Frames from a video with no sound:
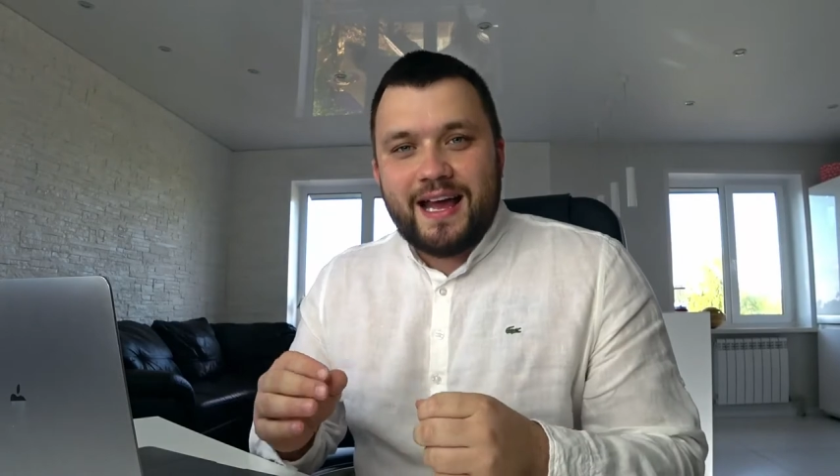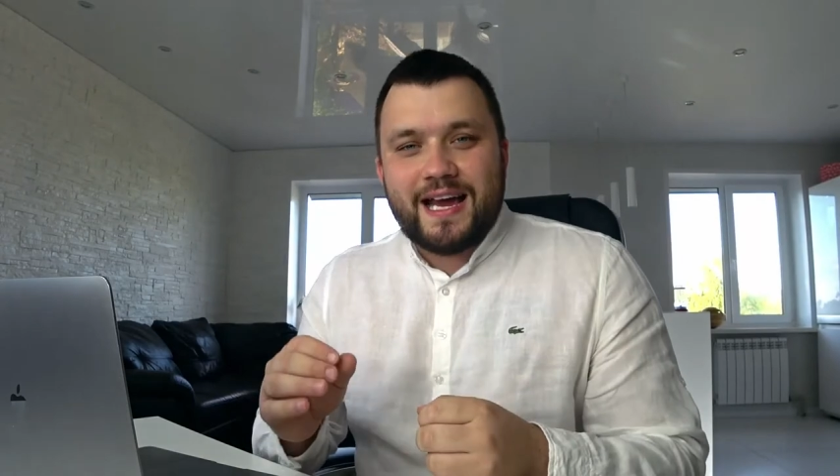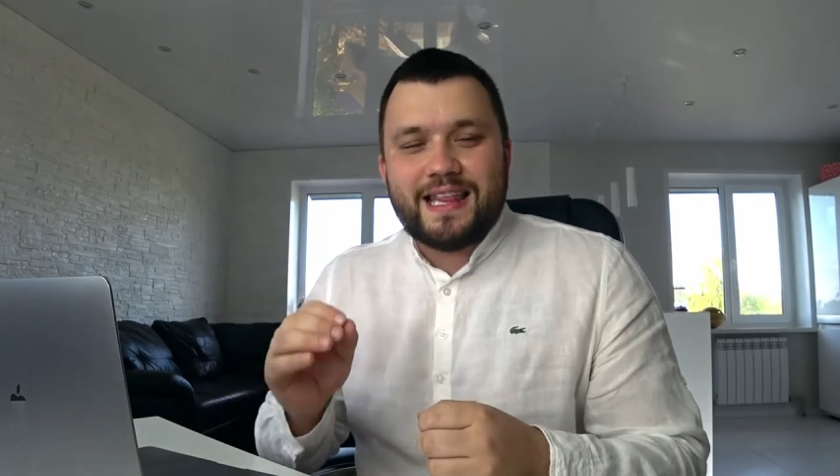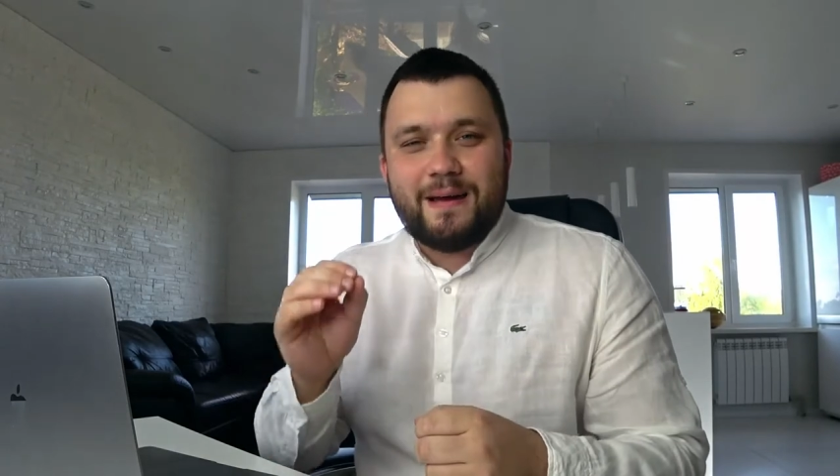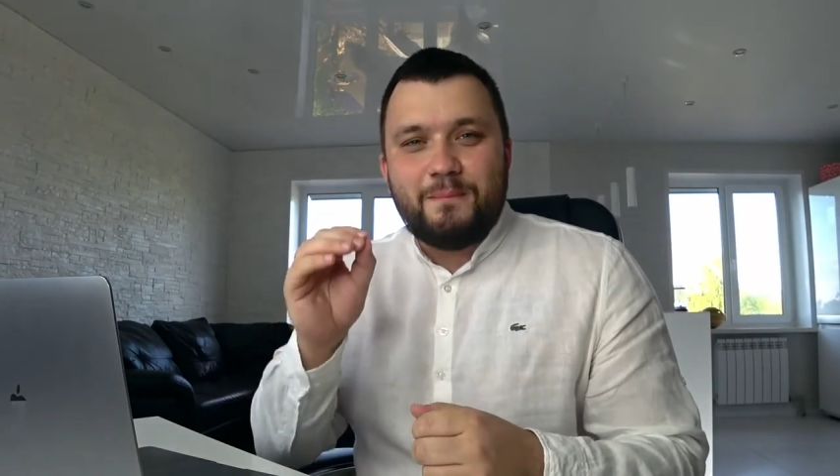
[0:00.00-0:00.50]

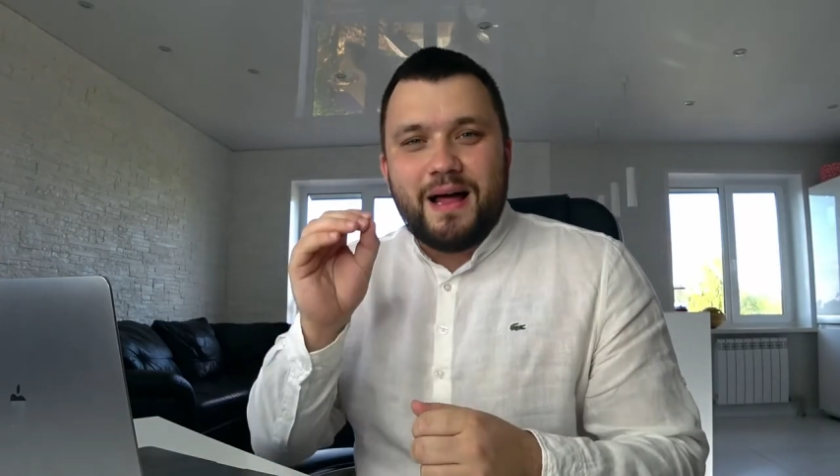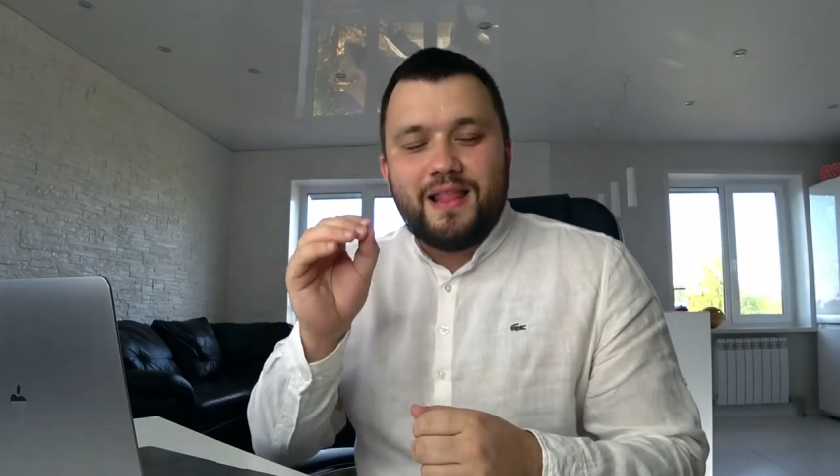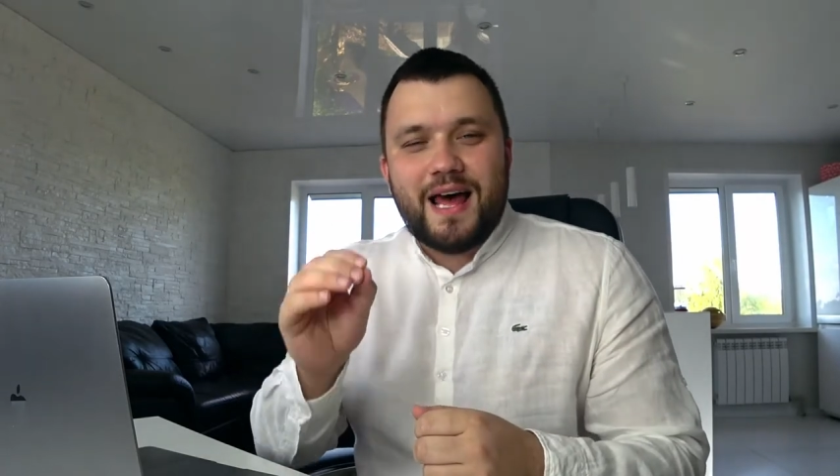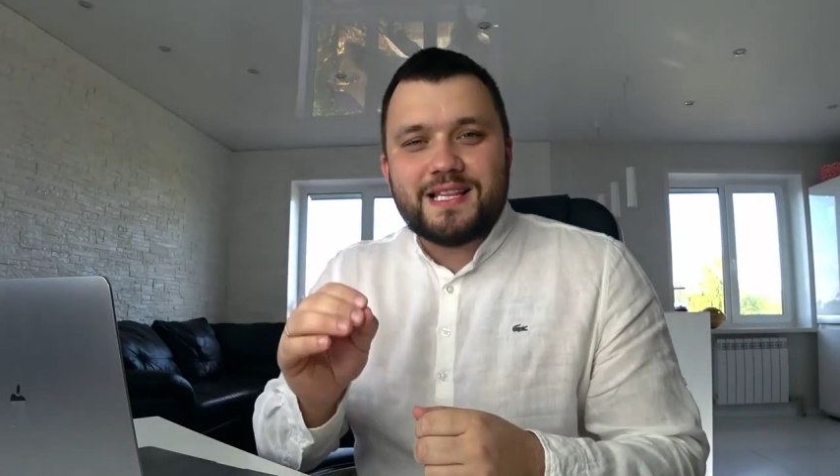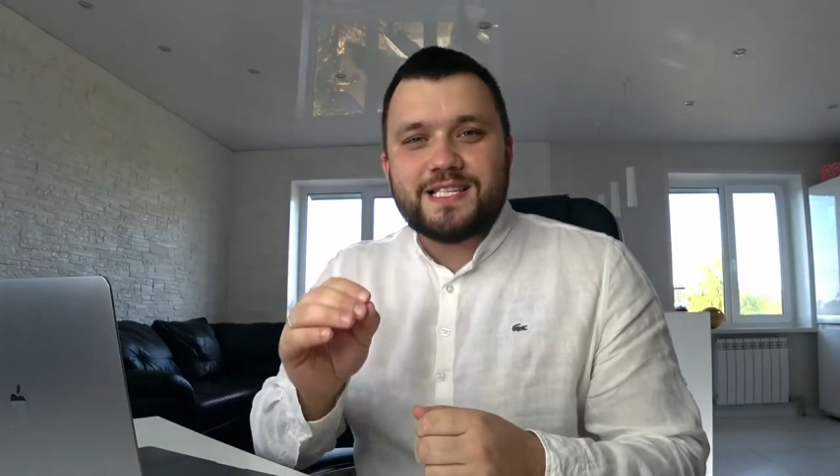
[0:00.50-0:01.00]
Когда
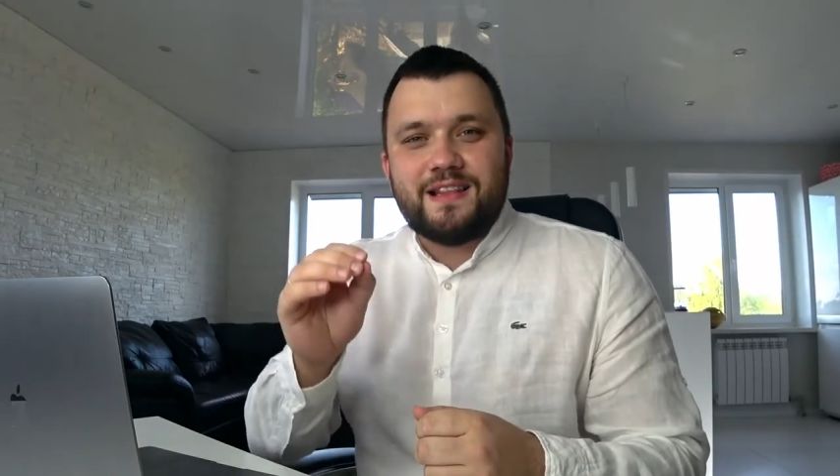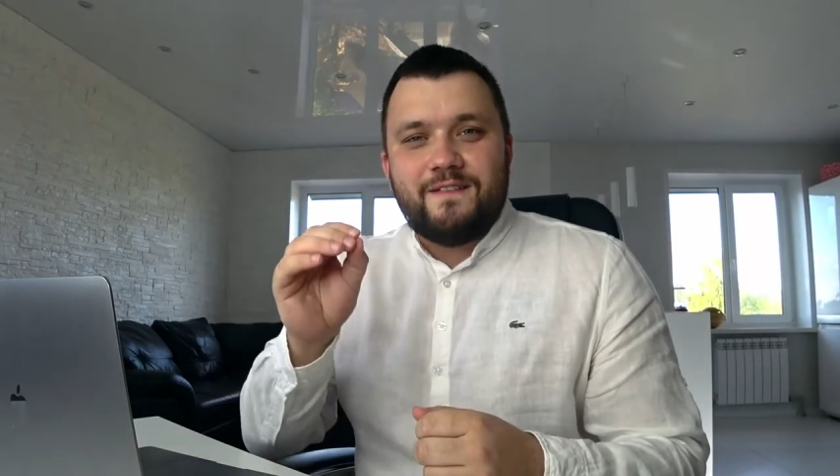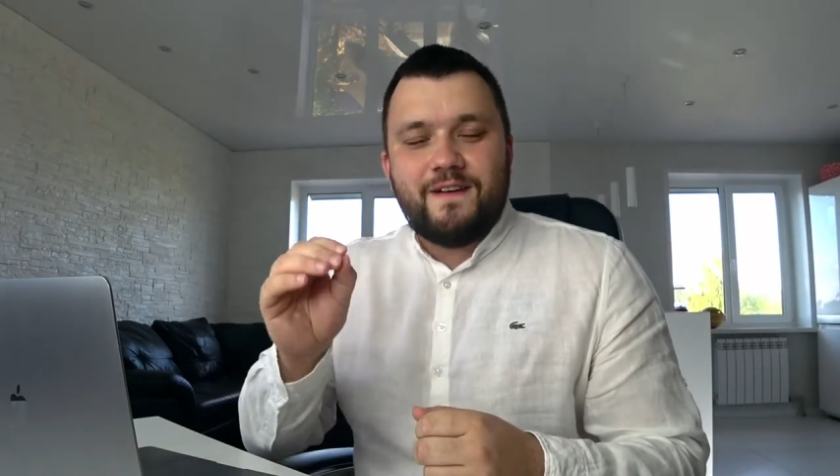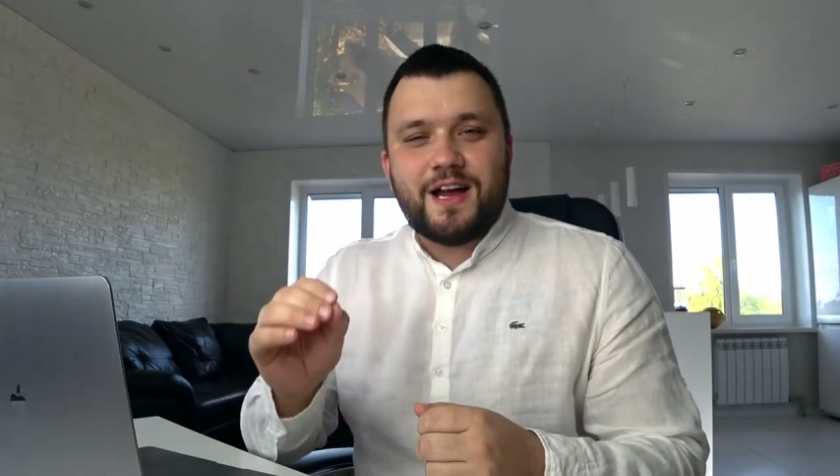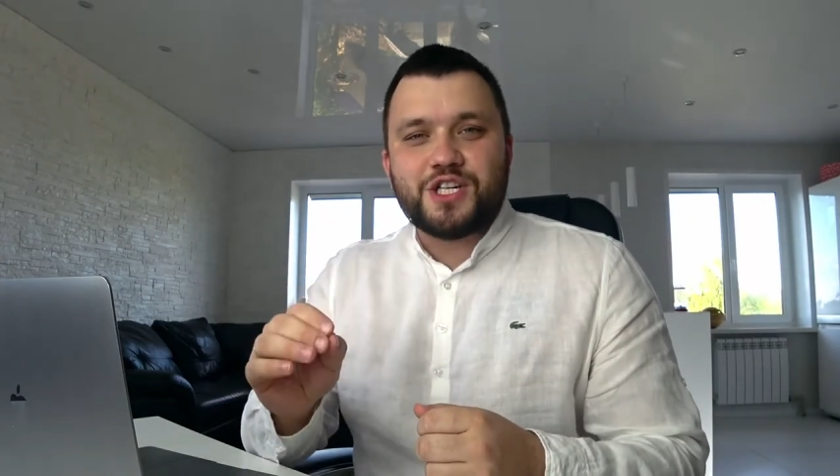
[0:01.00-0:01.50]
баланс на
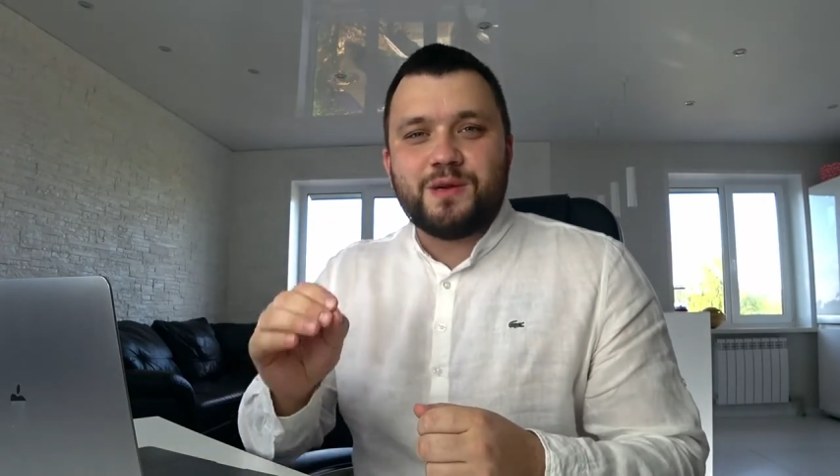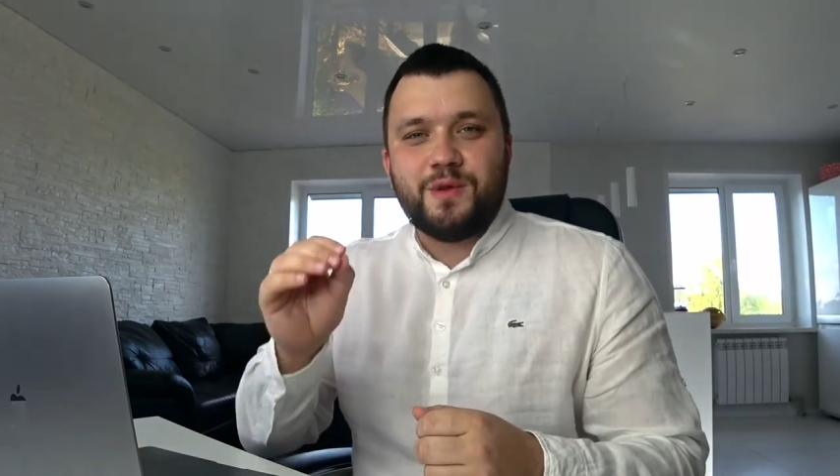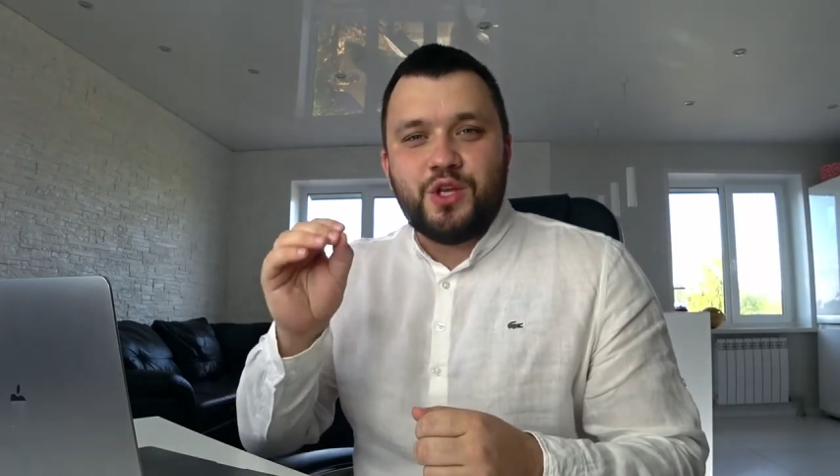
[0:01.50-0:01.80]
вашем